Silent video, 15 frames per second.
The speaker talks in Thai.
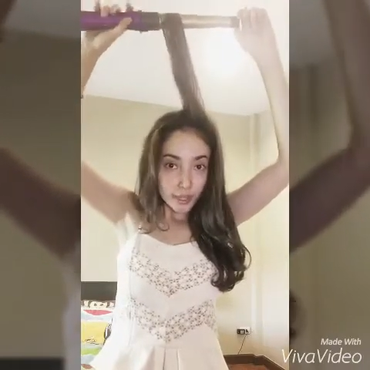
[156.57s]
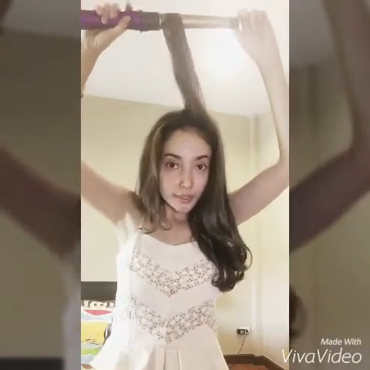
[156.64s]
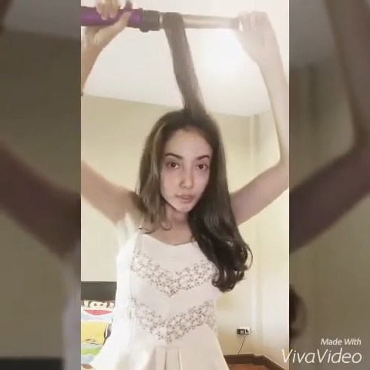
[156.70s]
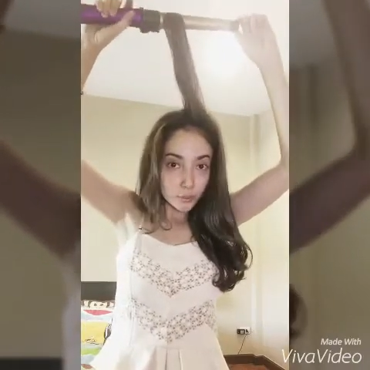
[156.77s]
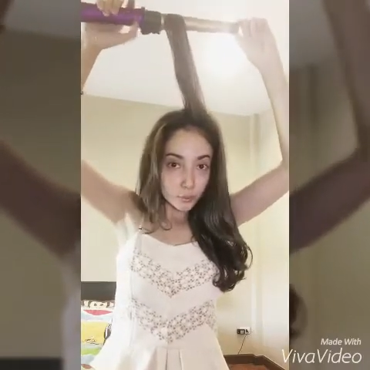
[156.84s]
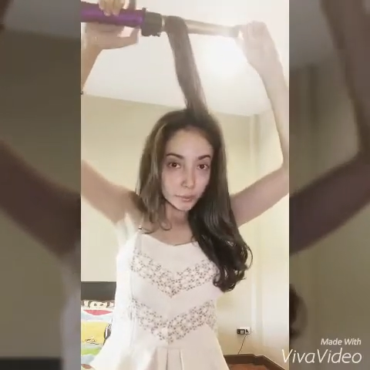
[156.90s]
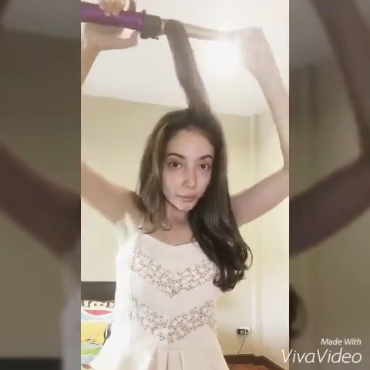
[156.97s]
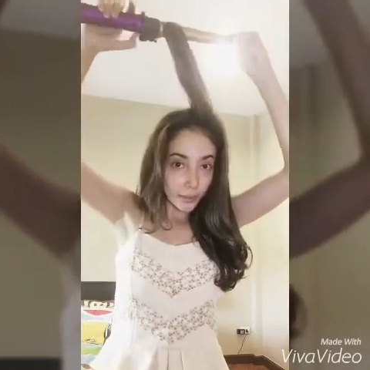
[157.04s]

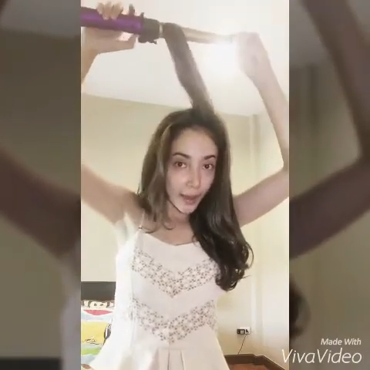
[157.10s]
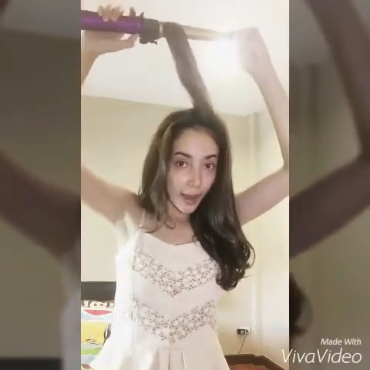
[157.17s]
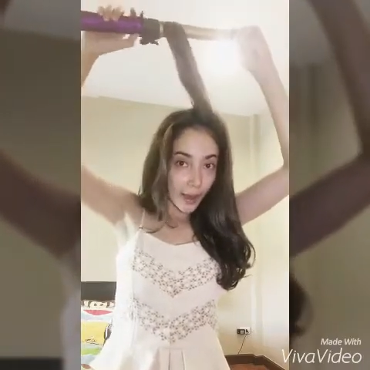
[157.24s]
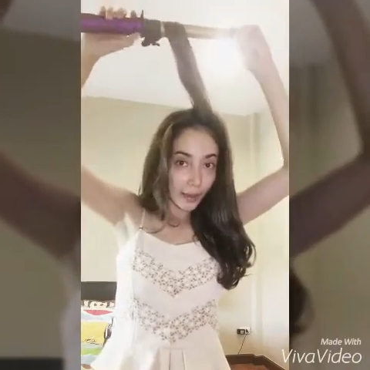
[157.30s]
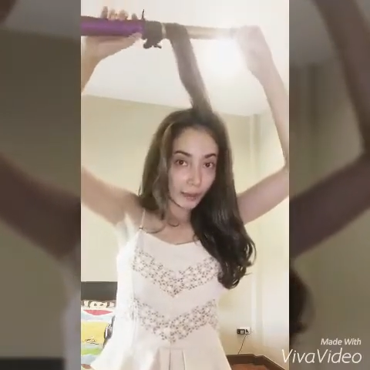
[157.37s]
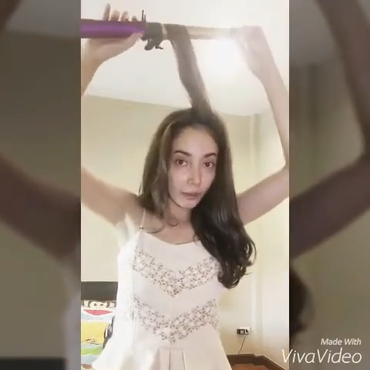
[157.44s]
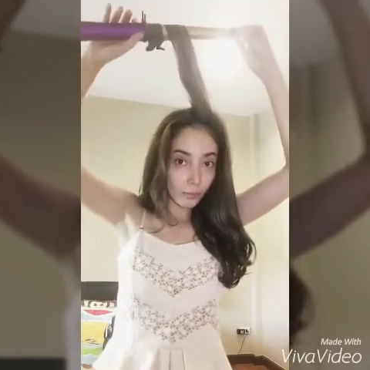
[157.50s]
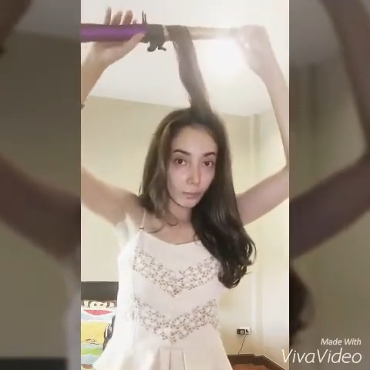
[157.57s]
ให้สุดป
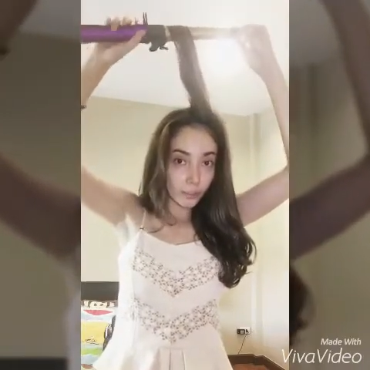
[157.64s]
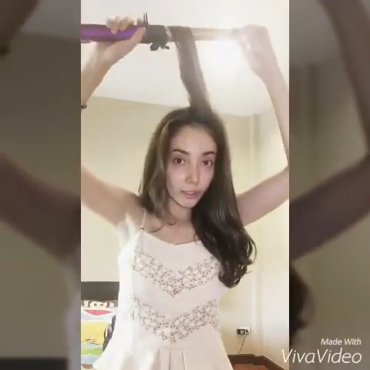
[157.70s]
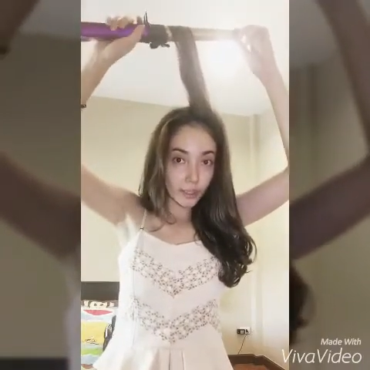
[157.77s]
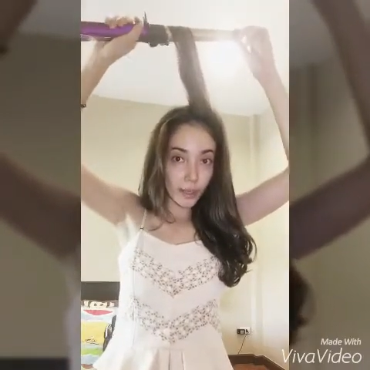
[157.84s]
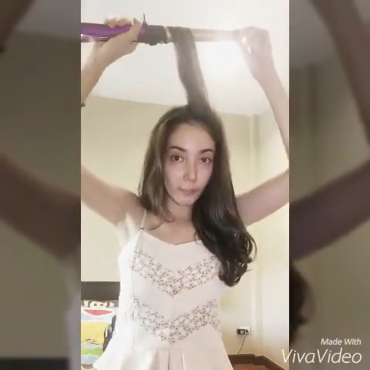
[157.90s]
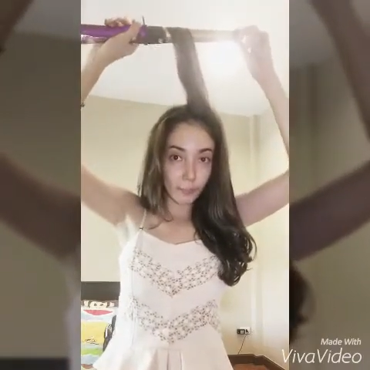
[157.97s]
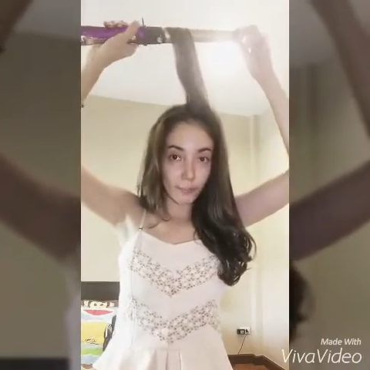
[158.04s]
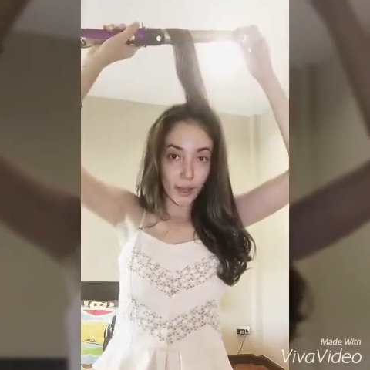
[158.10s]
ลายก็ม้วน
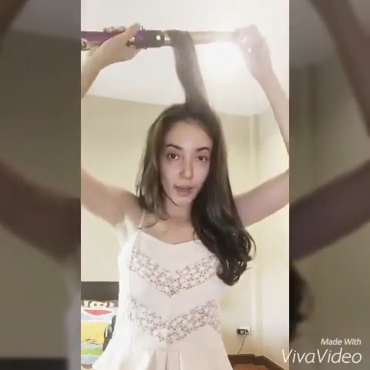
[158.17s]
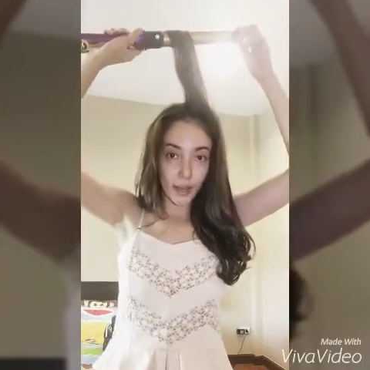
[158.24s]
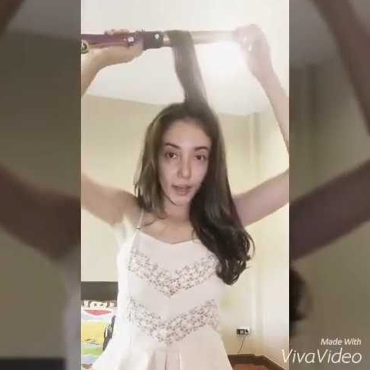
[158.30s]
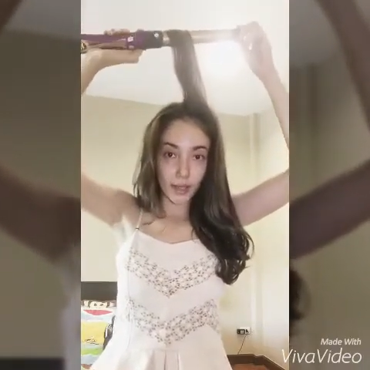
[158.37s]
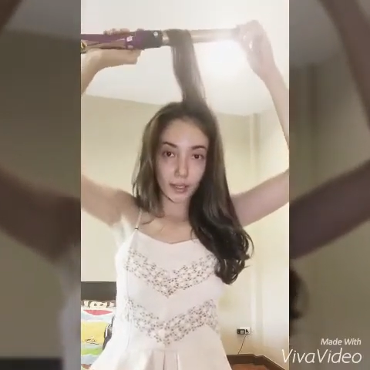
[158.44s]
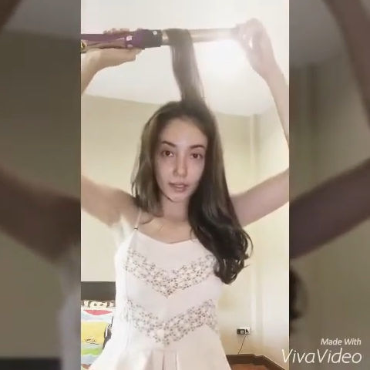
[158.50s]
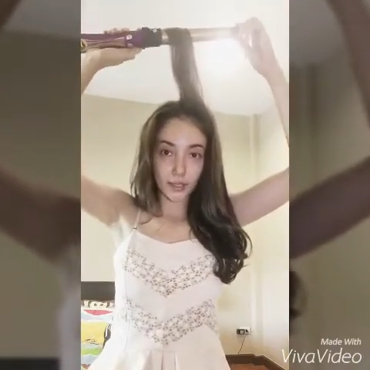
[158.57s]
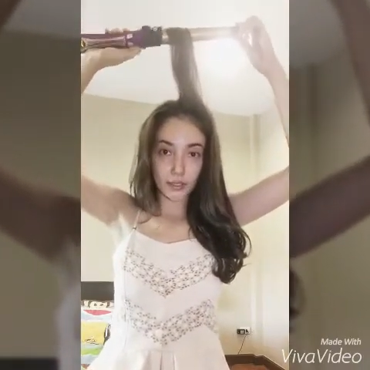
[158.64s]
กลับมา
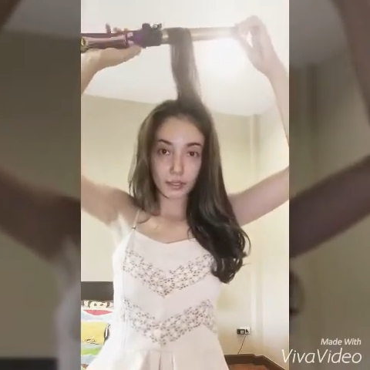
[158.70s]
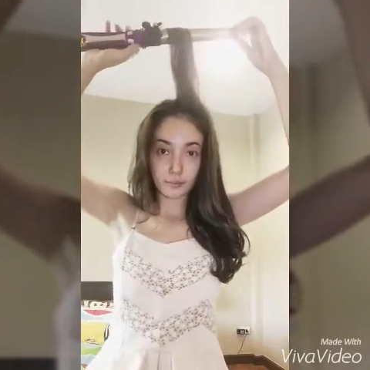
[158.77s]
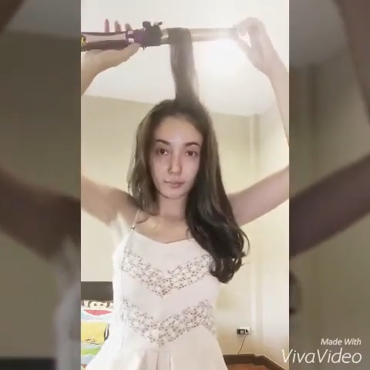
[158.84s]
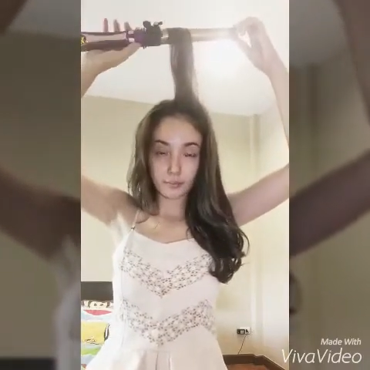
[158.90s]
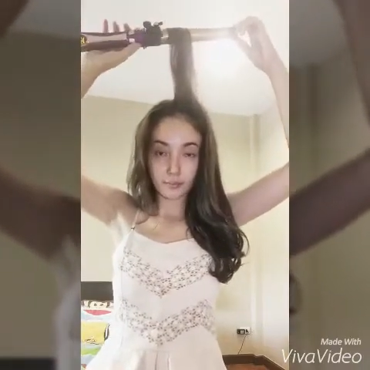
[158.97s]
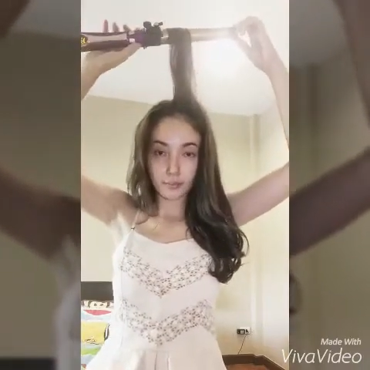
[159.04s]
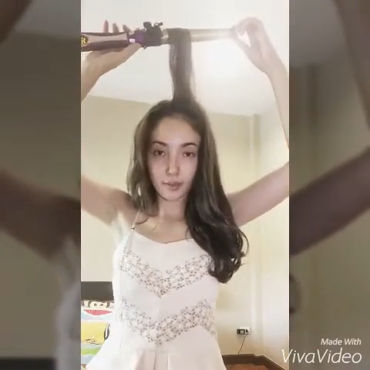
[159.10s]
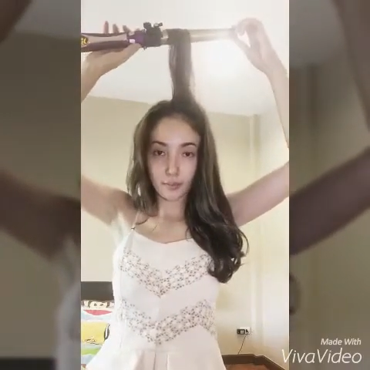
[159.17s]

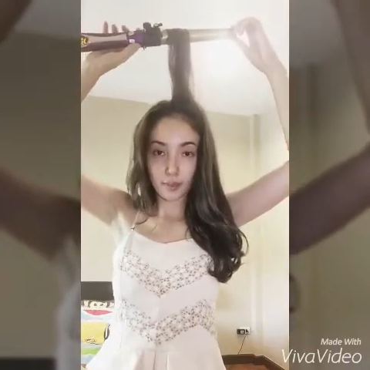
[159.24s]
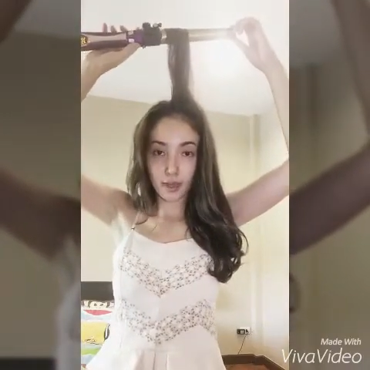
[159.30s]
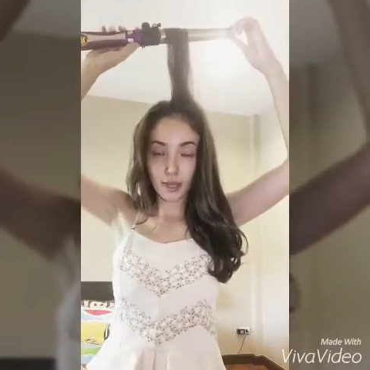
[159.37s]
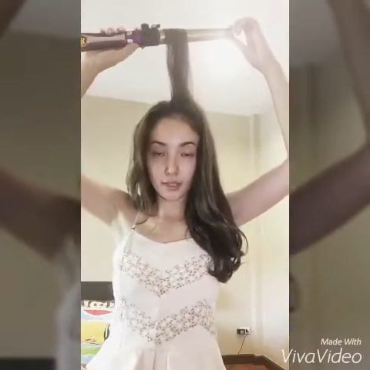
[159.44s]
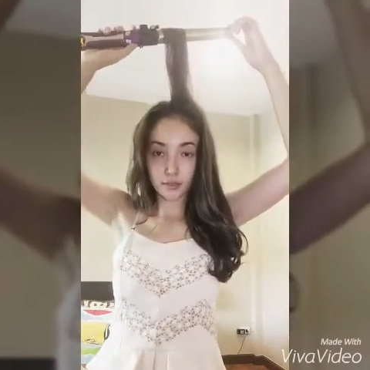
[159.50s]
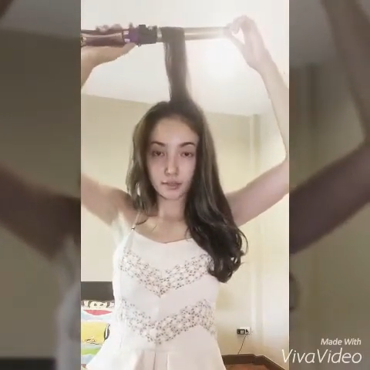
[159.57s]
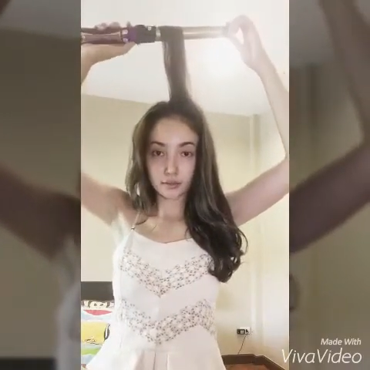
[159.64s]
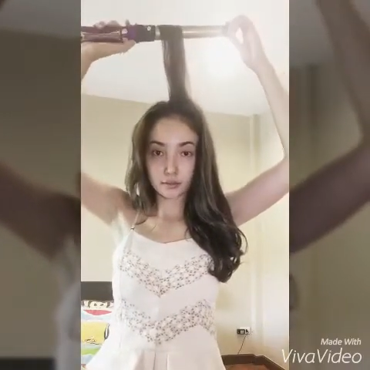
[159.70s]
ประ
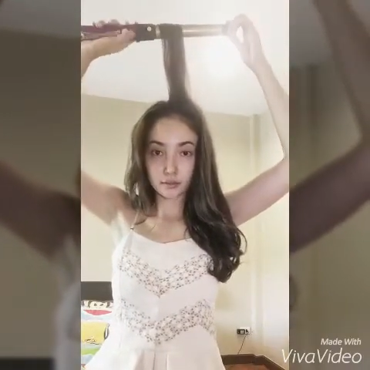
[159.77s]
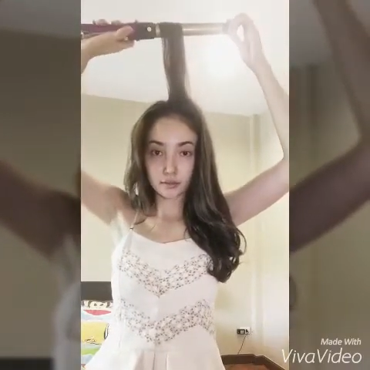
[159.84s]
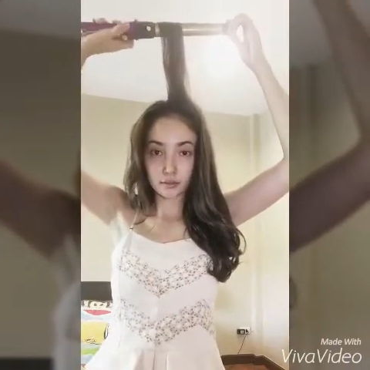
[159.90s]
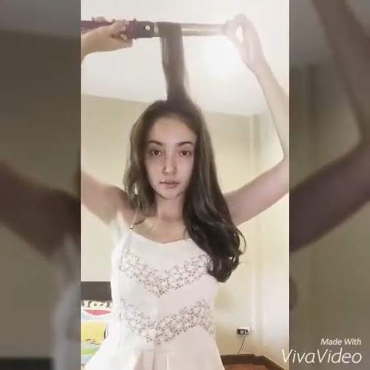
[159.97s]
มาณ